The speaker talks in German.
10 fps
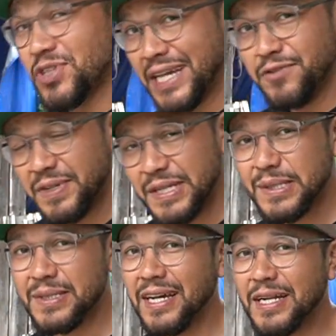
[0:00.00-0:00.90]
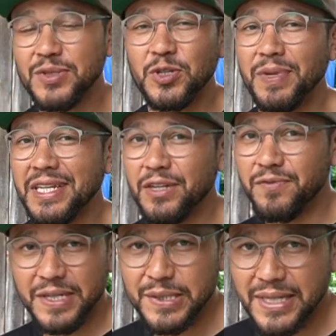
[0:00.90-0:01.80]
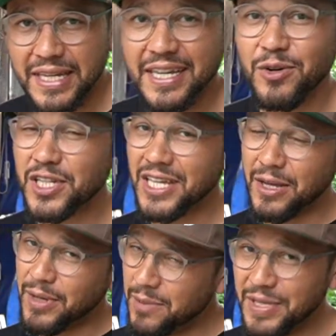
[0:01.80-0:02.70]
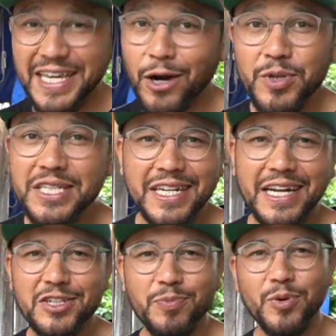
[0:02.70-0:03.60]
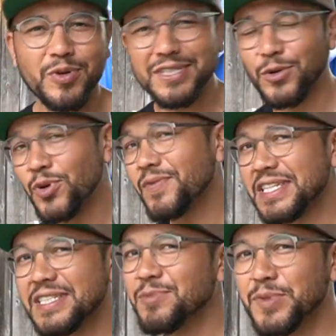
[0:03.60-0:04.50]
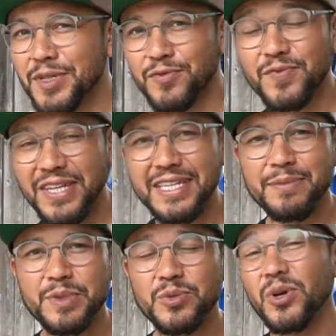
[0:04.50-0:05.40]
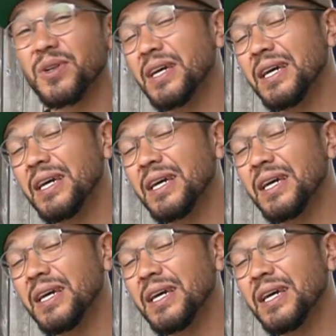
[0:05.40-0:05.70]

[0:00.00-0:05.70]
Steinfliesen, ja, also ich bin kein Fliesenleger und ich erhebe hier auch nicht den Anspruch, euch da irgendwelche Tipps mit auf den Weg geben zu können.